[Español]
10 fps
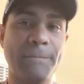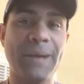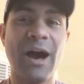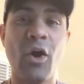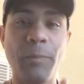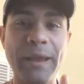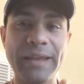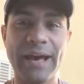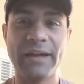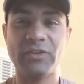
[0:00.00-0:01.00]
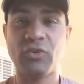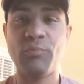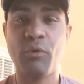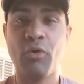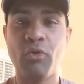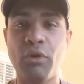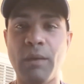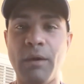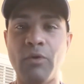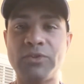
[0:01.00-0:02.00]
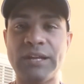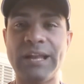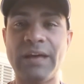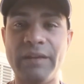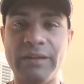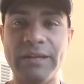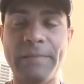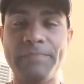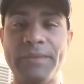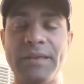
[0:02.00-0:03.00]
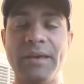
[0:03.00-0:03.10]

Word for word: va a opinar, son pocos los que van a usar la Biblia